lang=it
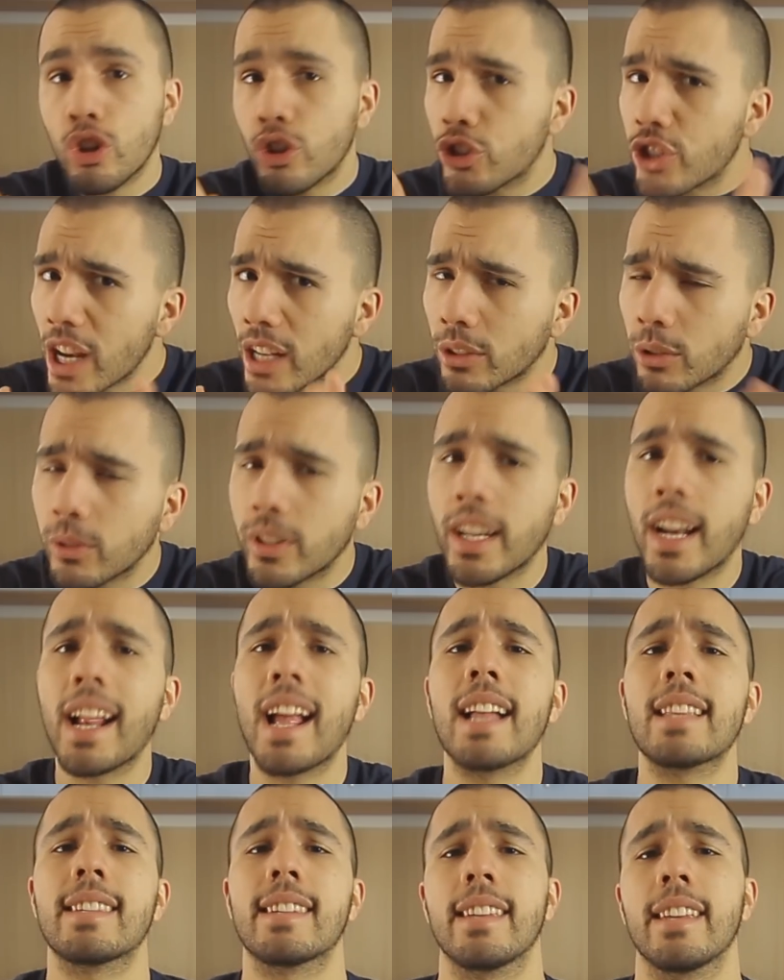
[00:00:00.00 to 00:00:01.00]
Ciao a tutti
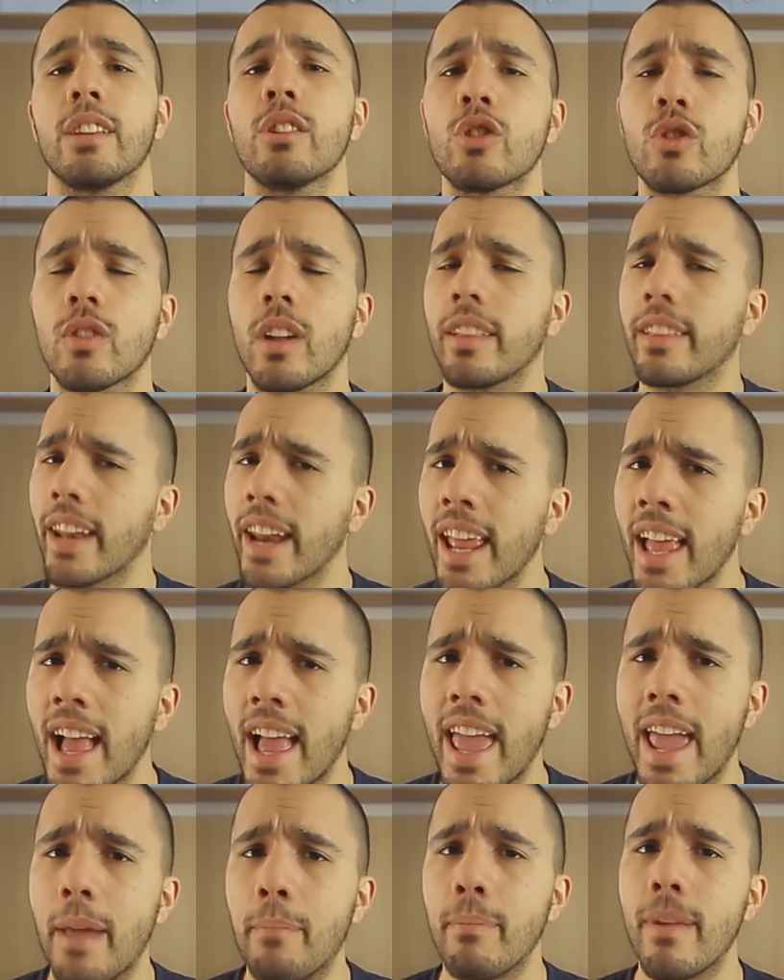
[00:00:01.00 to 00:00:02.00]
ragazzi, io sono
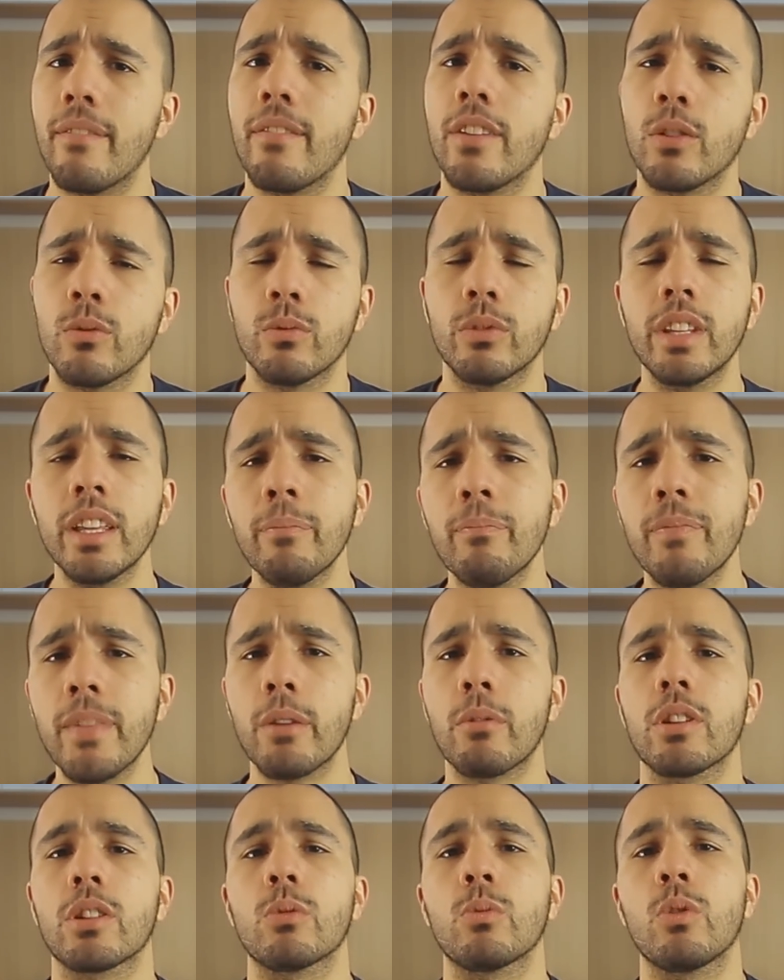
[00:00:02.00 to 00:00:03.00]
Andrea e benvenuti in
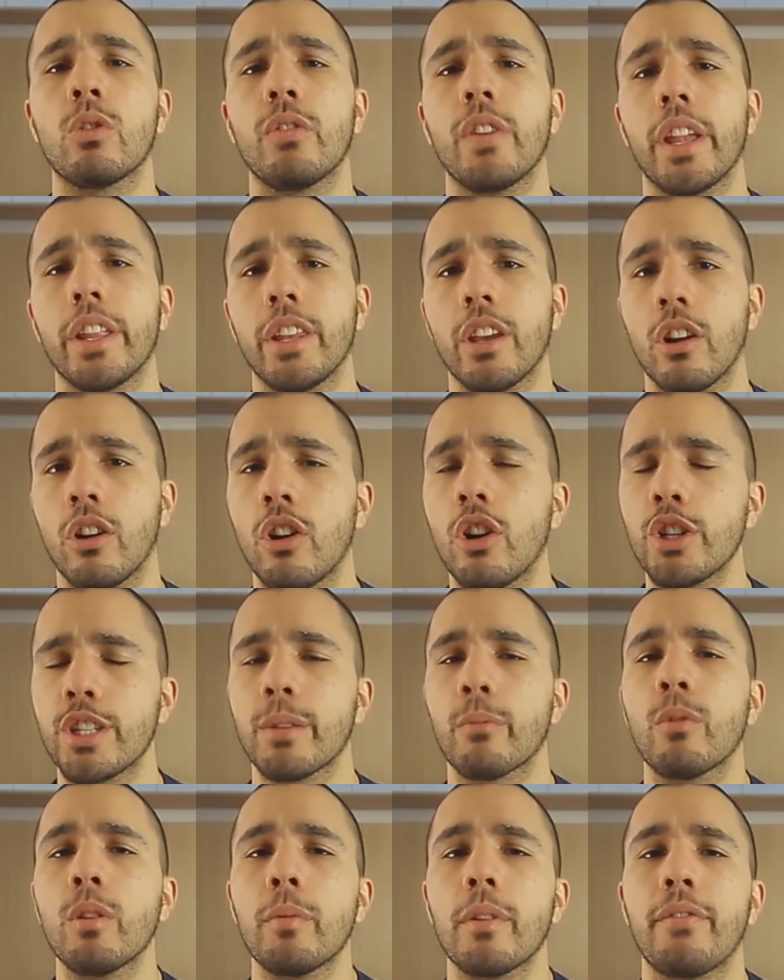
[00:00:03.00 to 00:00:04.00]
questo nuovo video Oggi
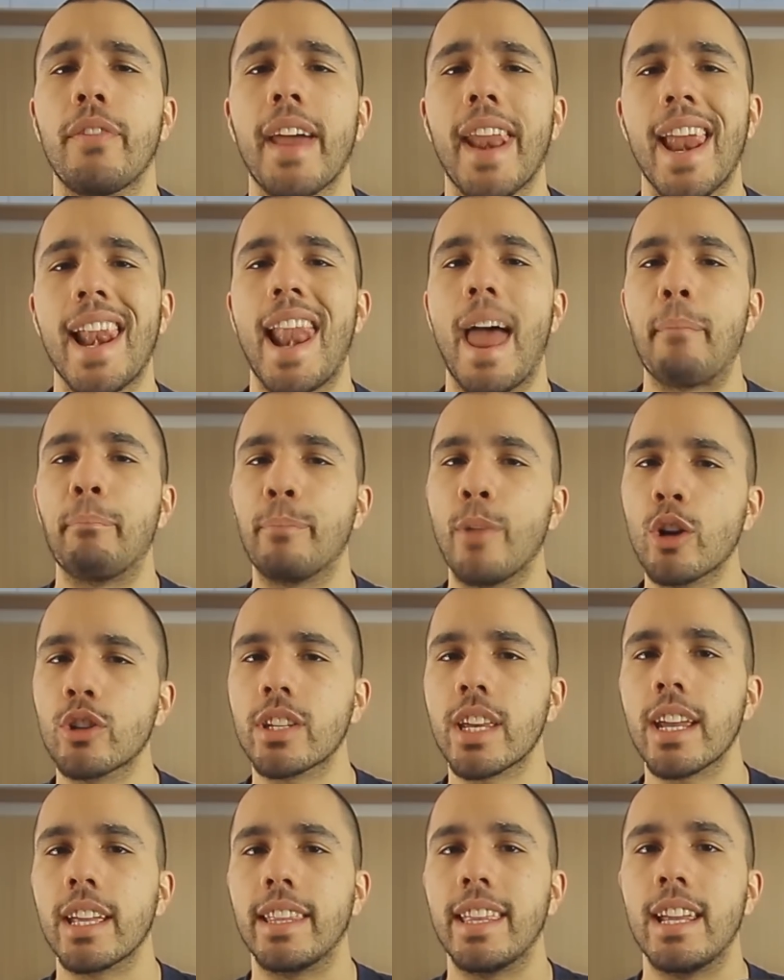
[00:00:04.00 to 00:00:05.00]
siamo qui per fare
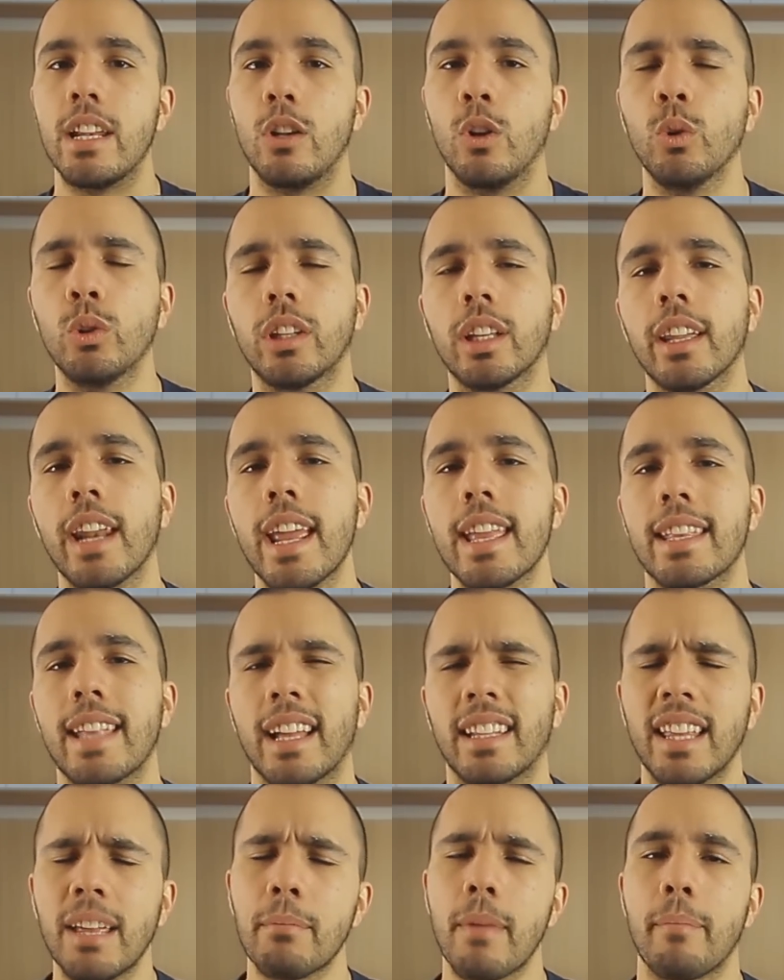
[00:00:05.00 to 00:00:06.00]
l'unboxing di Loot Crate
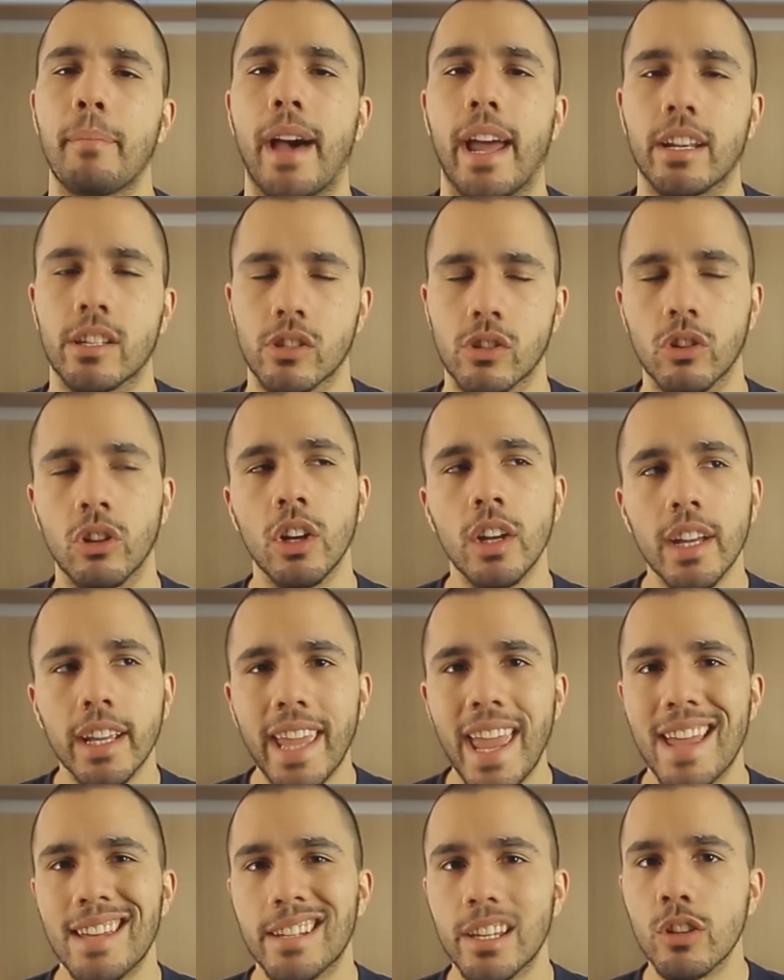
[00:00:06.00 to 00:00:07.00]
a tema marzo
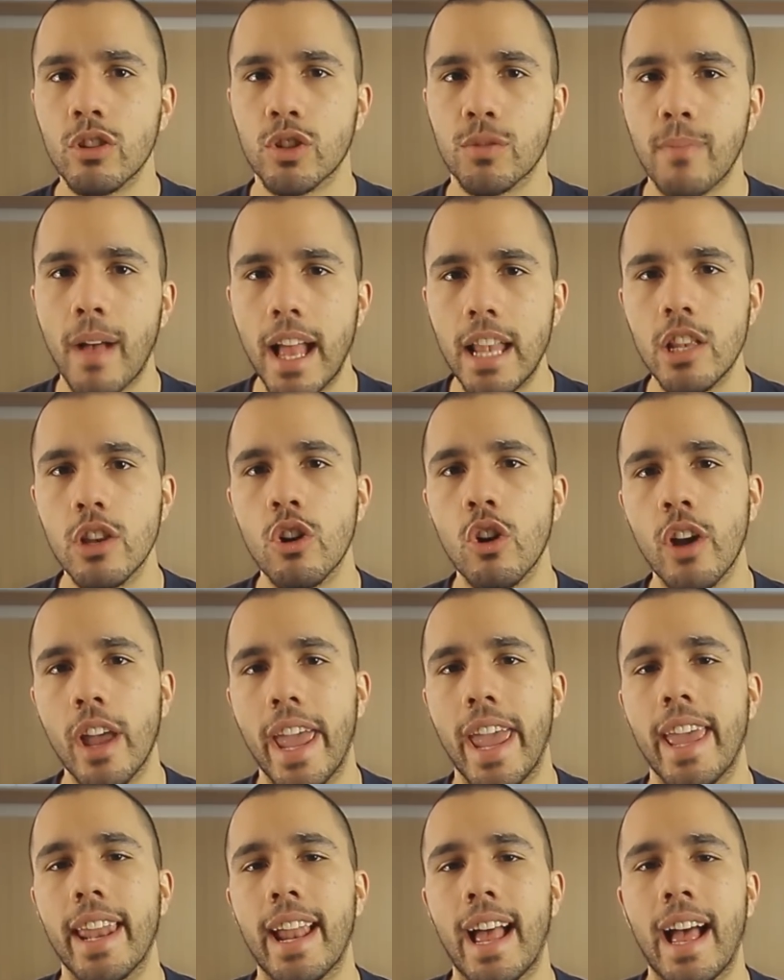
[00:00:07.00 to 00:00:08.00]
Che se non sbaglio
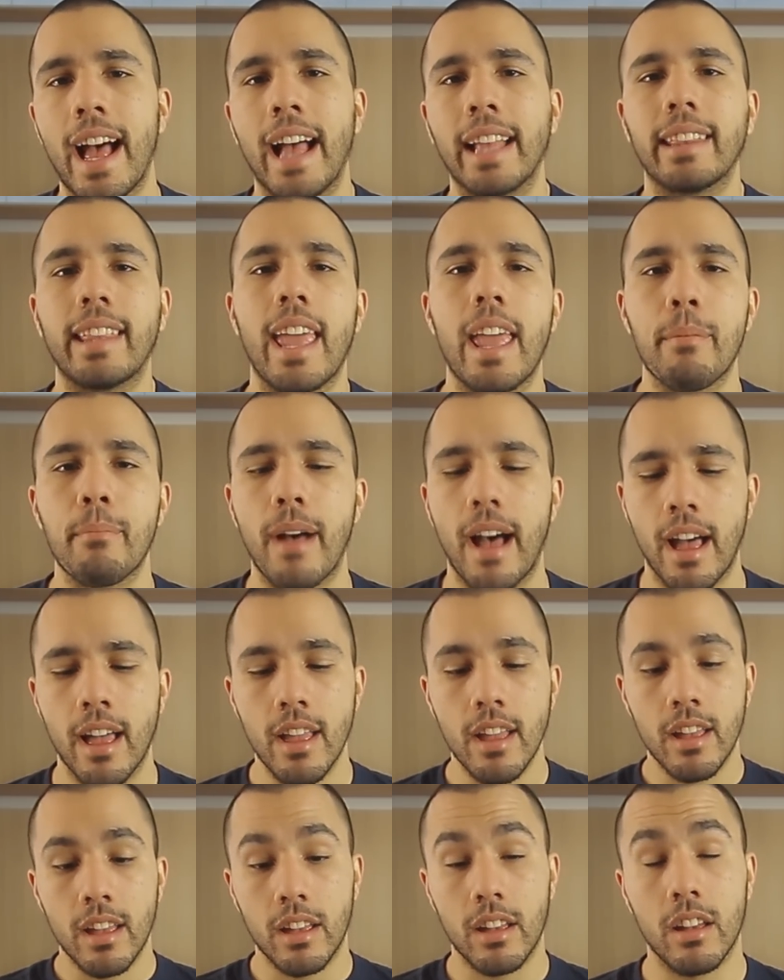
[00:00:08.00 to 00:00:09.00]
era a tema
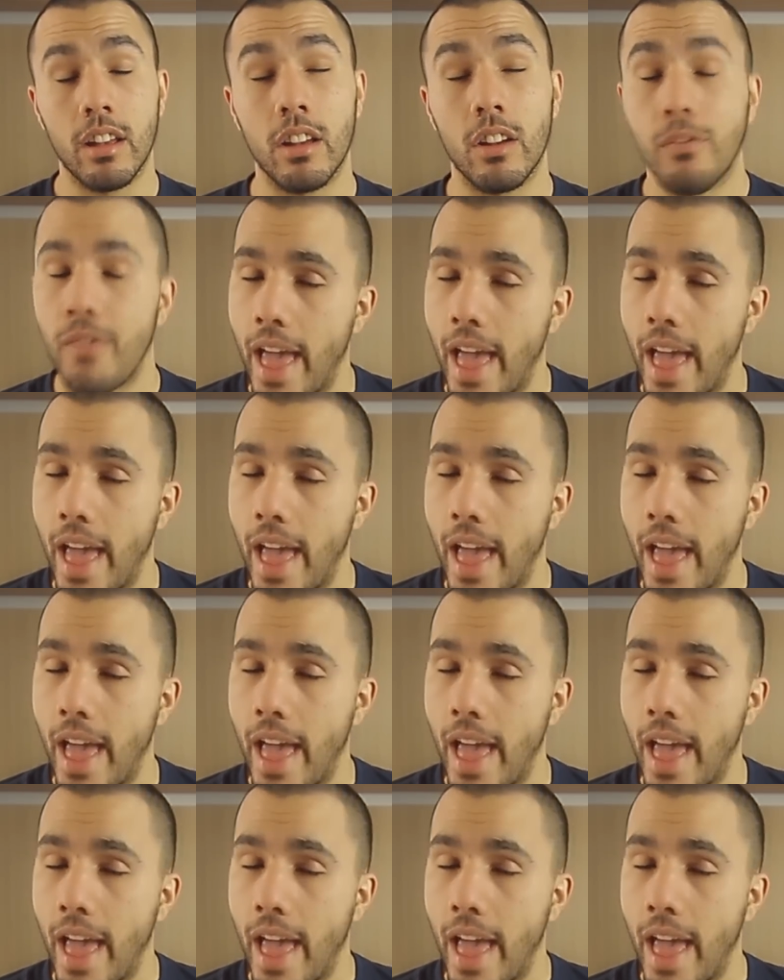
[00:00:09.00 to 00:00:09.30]
eh,